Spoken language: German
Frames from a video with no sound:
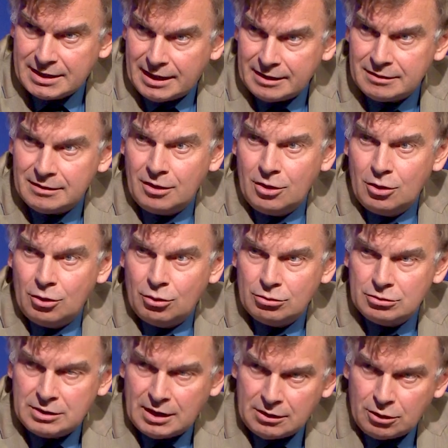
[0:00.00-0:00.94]
kann
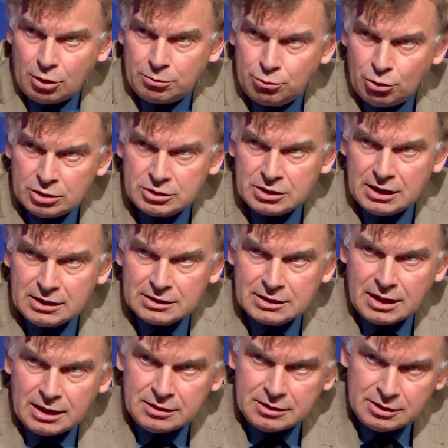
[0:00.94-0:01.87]
und dann auch beurteilen
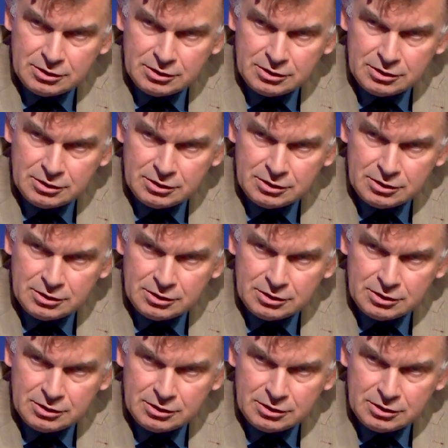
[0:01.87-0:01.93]
kann,